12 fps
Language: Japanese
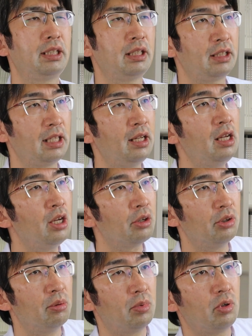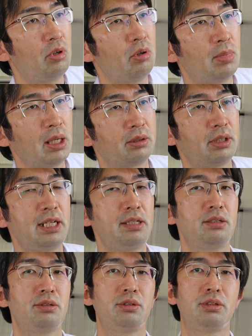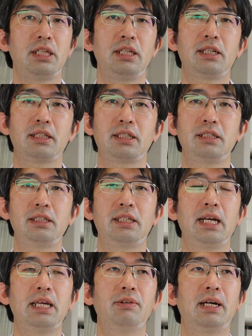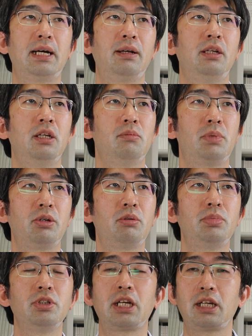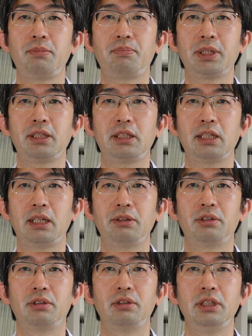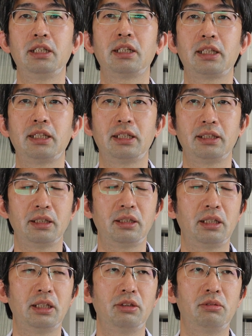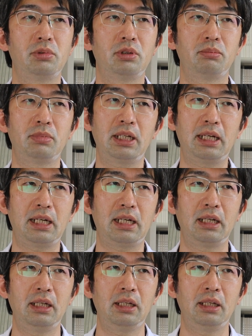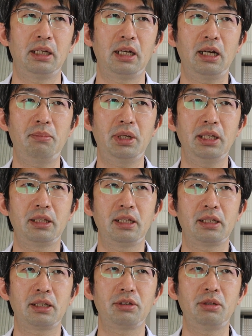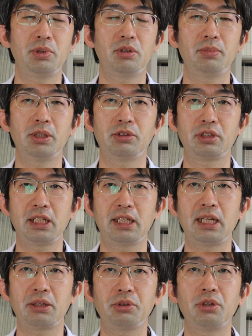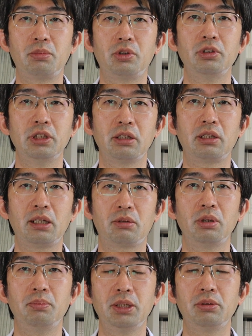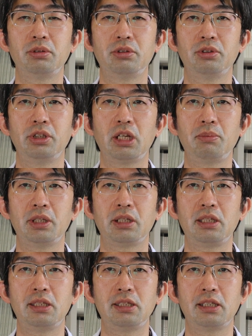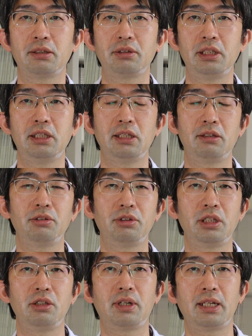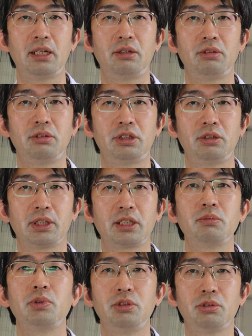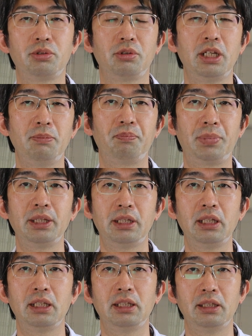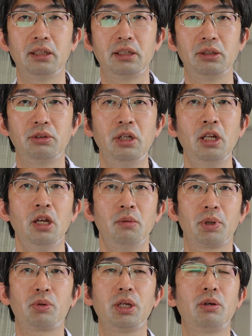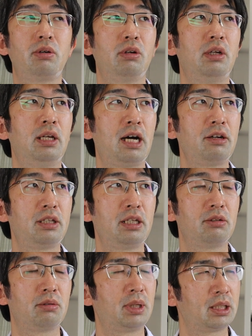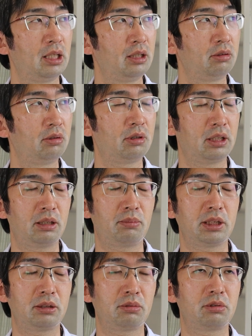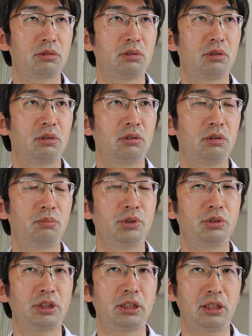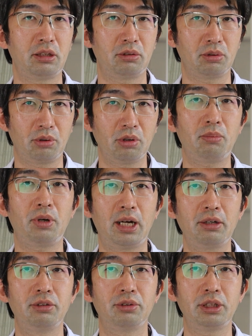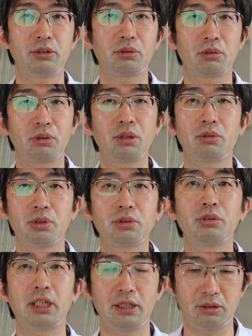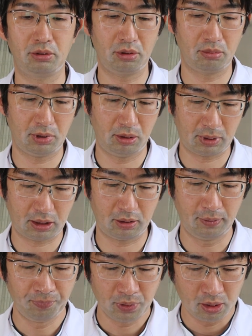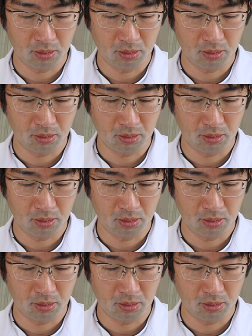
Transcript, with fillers: でですね、この網膜片頭痛って言い方自体は、論文から引っ張ってきた言い方なんですけれども、あんまり正確に病名をつけないことも多いです。これ目の奥の痛みで気にしなくていいですよって言われるし、私も言うことが一般的なんですけど、これをある程度、研究というか一つの論文として出てるところもあるので、ちょっとそれをご紹介しようと思います。